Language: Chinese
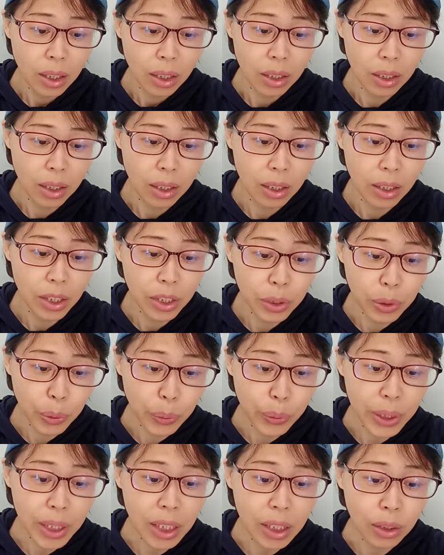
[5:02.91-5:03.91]
呃
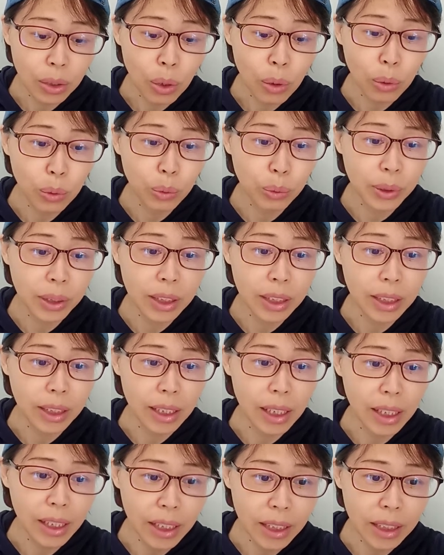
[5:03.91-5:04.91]
有意透露自
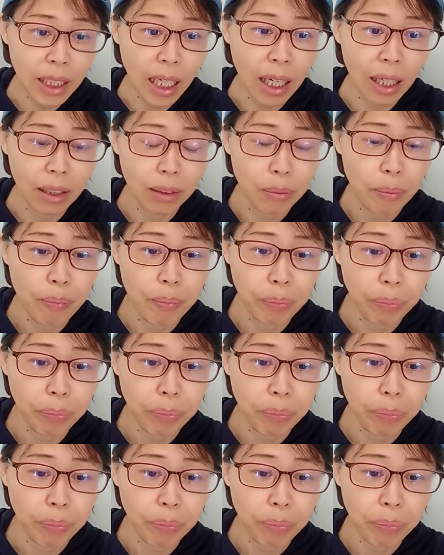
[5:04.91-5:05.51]
己的立场。